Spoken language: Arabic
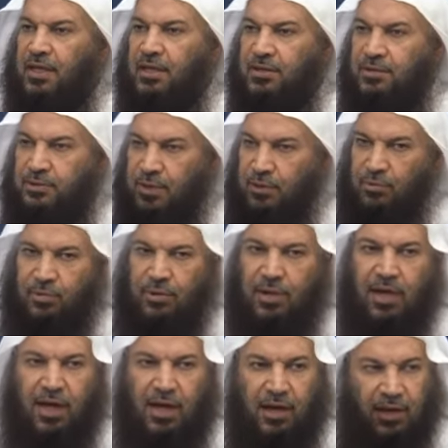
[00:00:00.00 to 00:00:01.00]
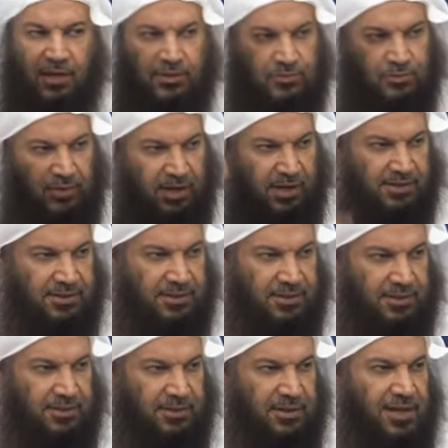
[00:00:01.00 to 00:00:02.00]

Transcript: اتقوا الله حق تقاته